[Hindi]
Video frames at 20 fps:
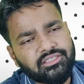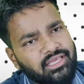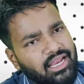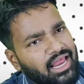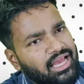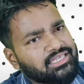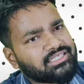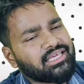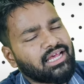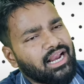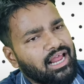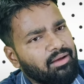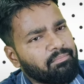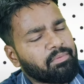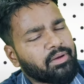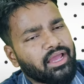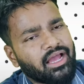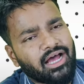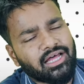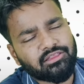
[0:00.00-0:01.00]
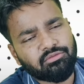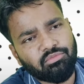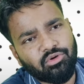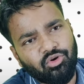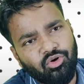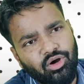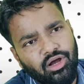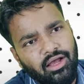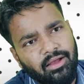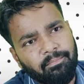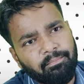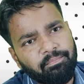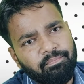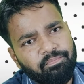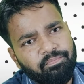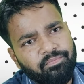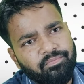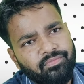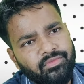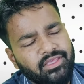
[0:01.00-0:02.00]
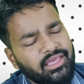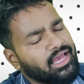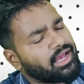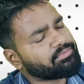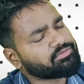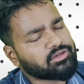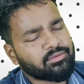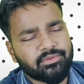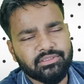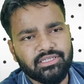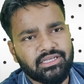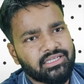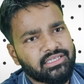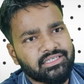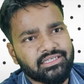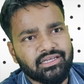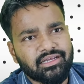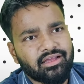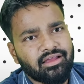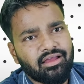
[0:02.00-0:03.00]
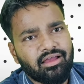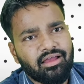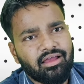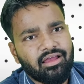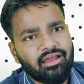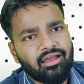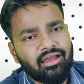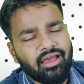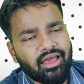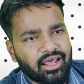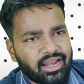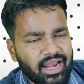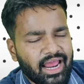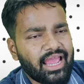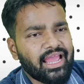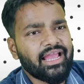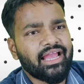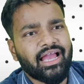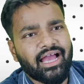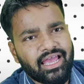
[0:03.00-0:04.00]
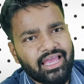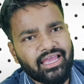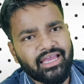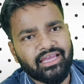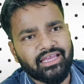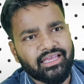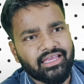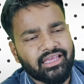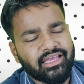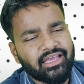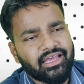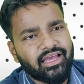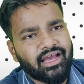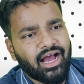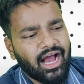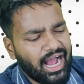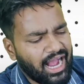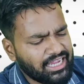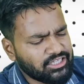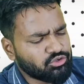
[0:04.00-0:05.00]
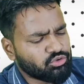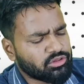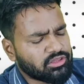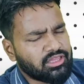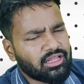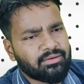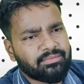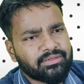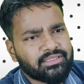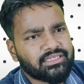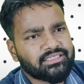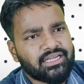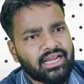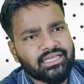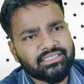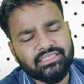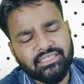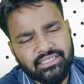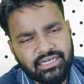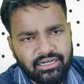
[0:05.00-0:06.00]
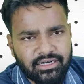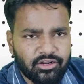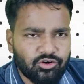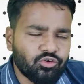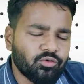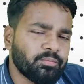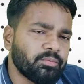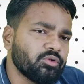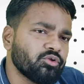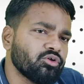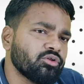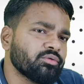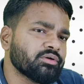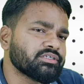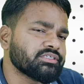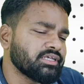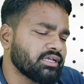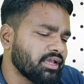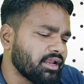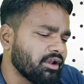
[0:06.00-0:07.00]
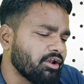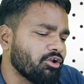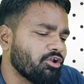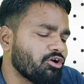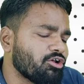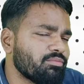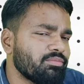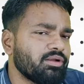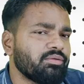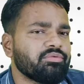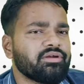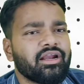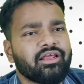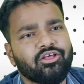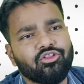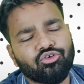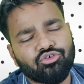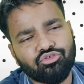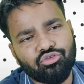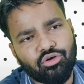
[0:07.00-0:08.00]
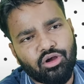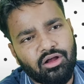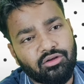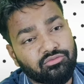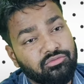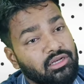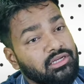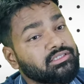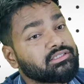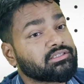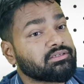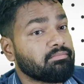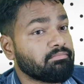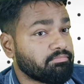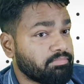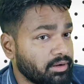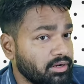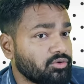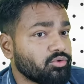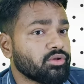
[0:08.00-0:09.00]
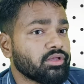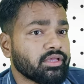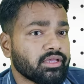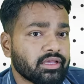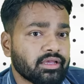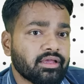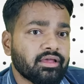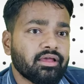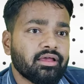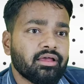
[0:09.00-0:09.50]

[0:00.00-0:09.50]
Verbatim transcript: सिलेक्शन आपके हाथ में होगा ये आप समझ लीजिए रैंक आएगी आज उत्तर प्रदेश राशि टंडन ओपन यूनिवर्सिटी के नॉर्मल बीएड की दोस्तों काउंसिलिंग संपन्न हो गई